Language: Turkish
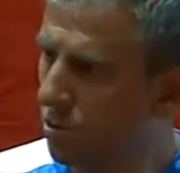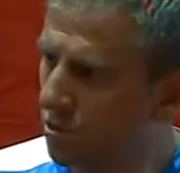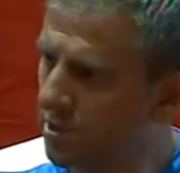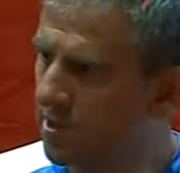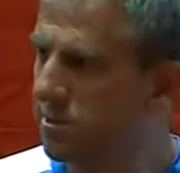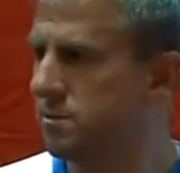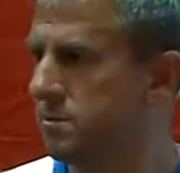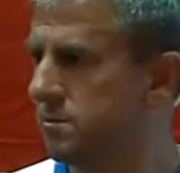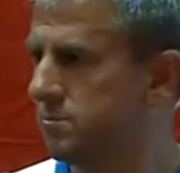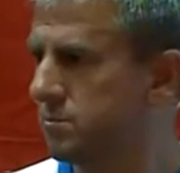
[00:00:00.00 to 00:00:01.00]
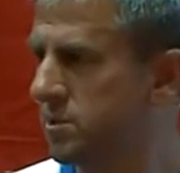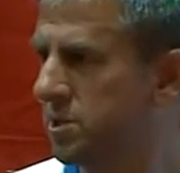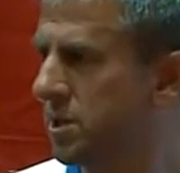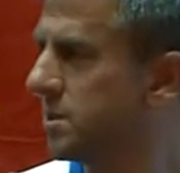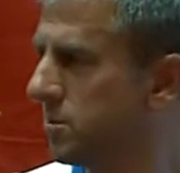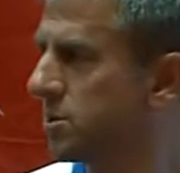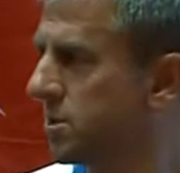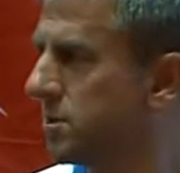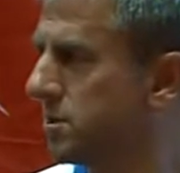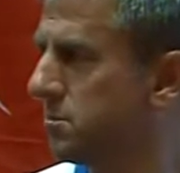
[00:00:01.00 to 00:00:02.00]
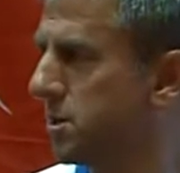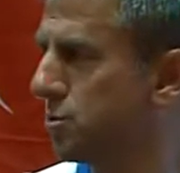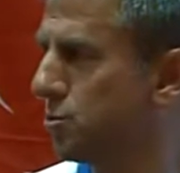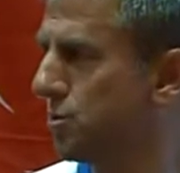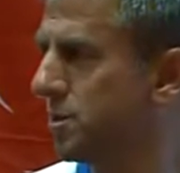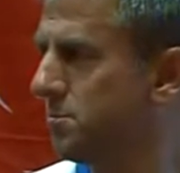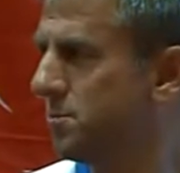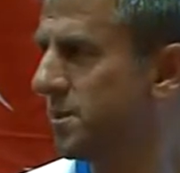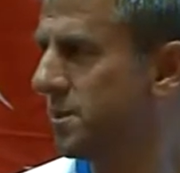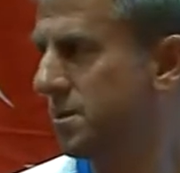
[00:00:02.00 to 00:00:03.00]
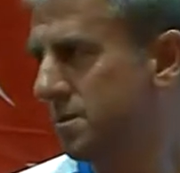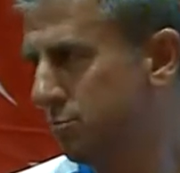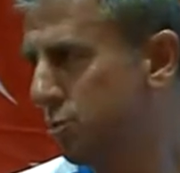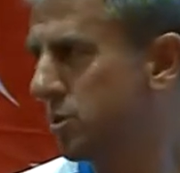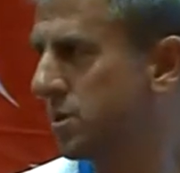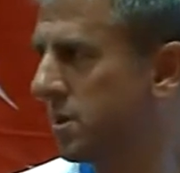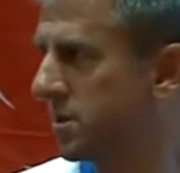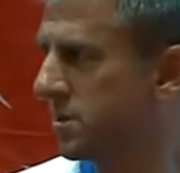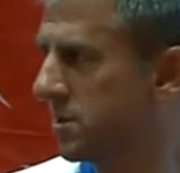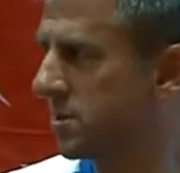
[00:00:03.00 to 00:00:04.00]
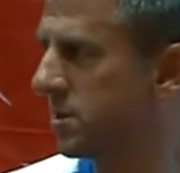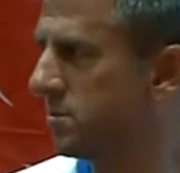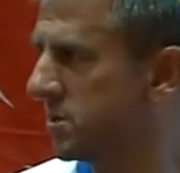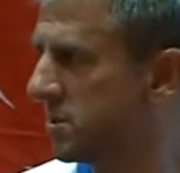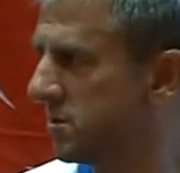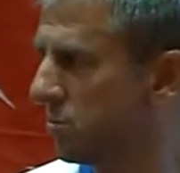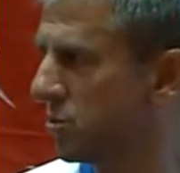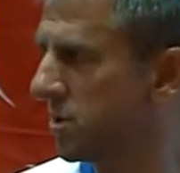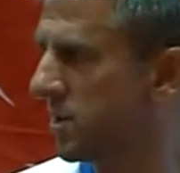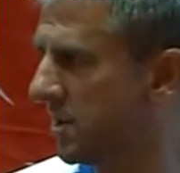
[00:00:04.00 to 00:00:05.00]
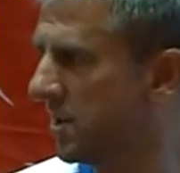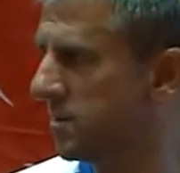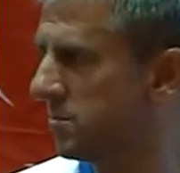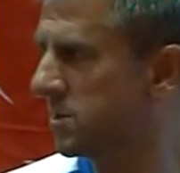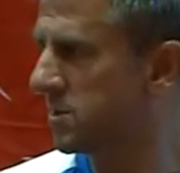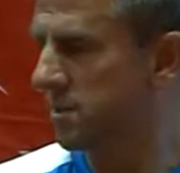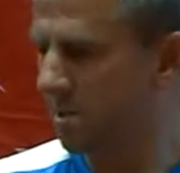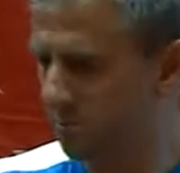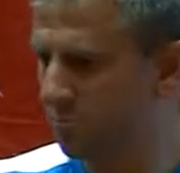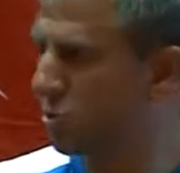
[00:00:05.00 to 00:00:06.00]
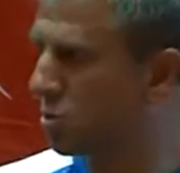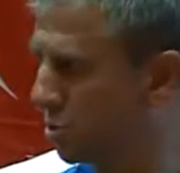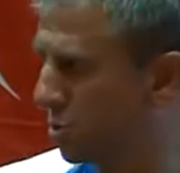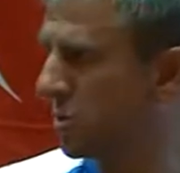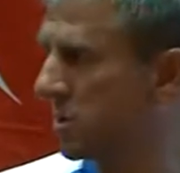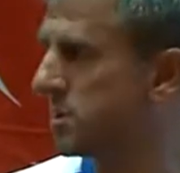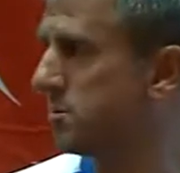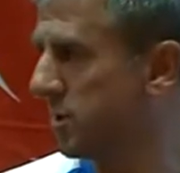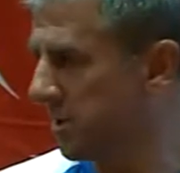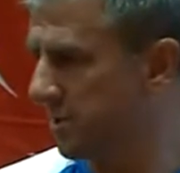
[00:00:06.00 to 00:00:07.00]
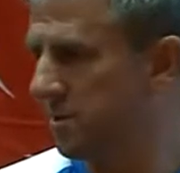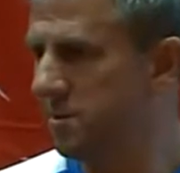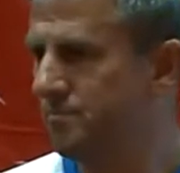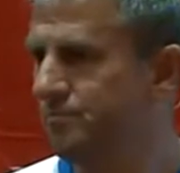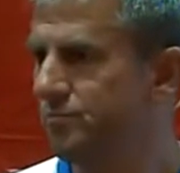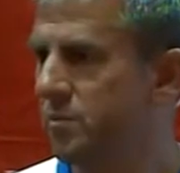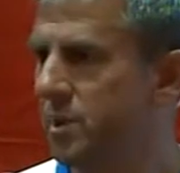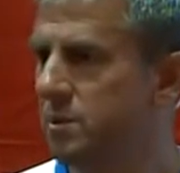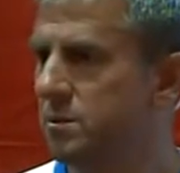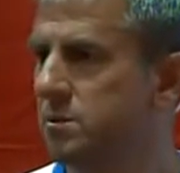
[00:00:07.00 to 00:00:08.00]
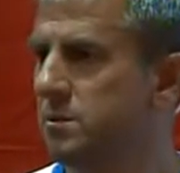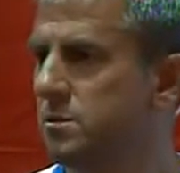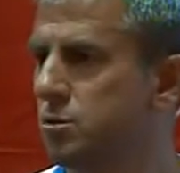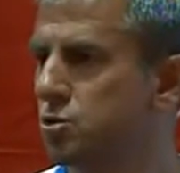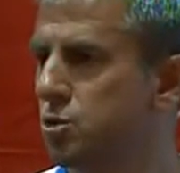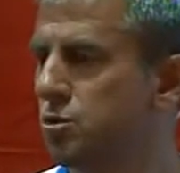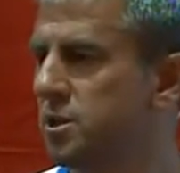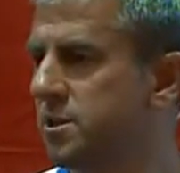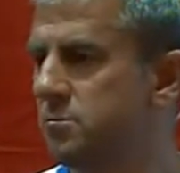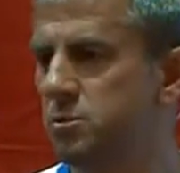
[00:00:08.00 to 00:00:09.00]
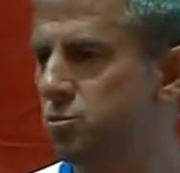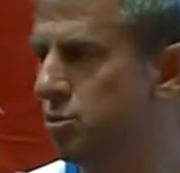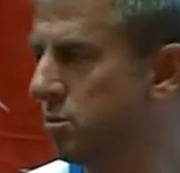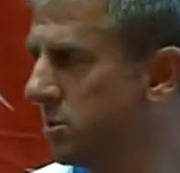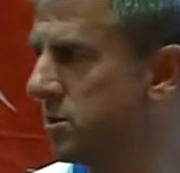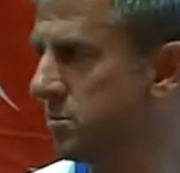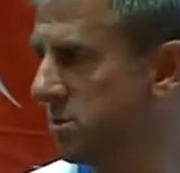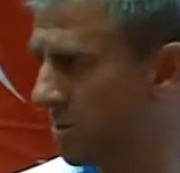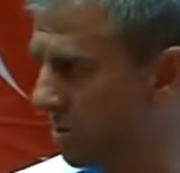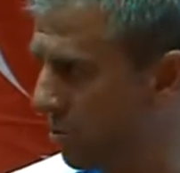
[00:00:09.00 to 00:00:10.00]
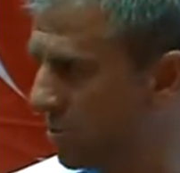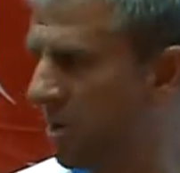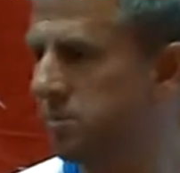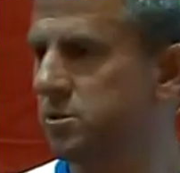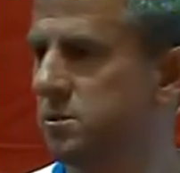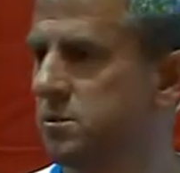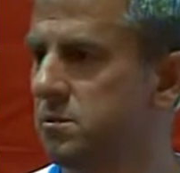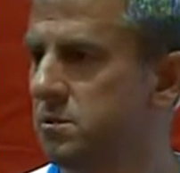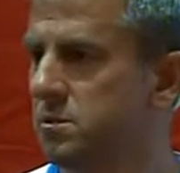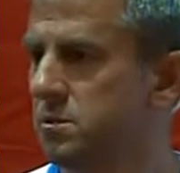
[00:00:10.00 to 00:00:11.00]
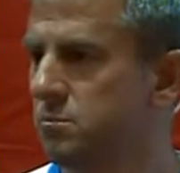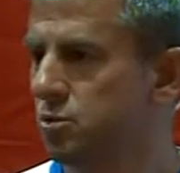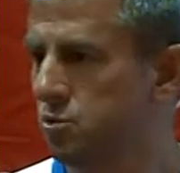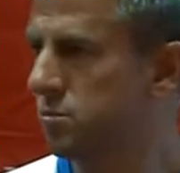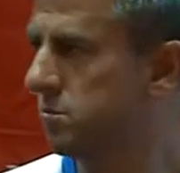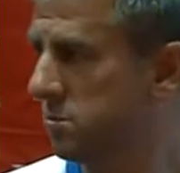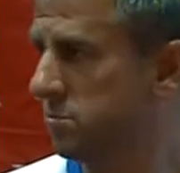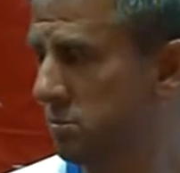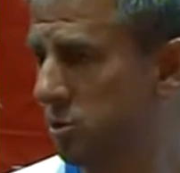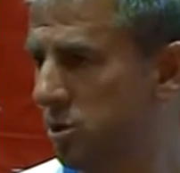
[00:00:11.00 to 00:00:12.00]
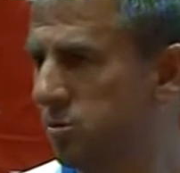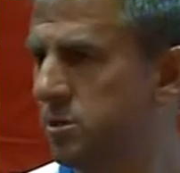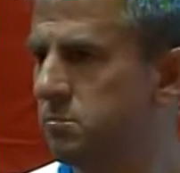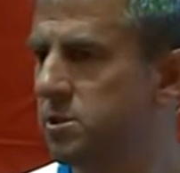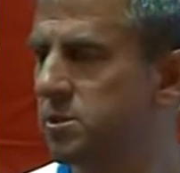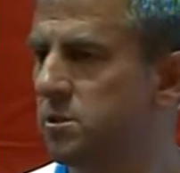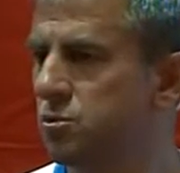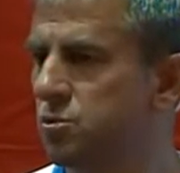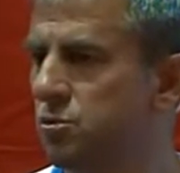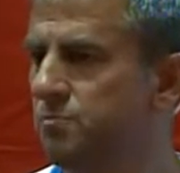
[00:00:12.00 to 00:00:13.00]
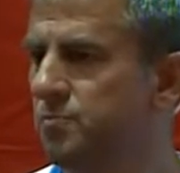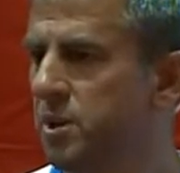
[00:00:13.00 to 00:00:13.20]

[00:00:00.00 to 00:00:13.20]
onları dışarıda başka takımlarda kullanıp buradaki arkadaşlarımızı burada değerlendirmek istedik. Pozisyonları itibariyle. Ee, yoksa onlardan memnun olmadığımız için göndermedik. Bunun böyle bilinmesini istiyorum.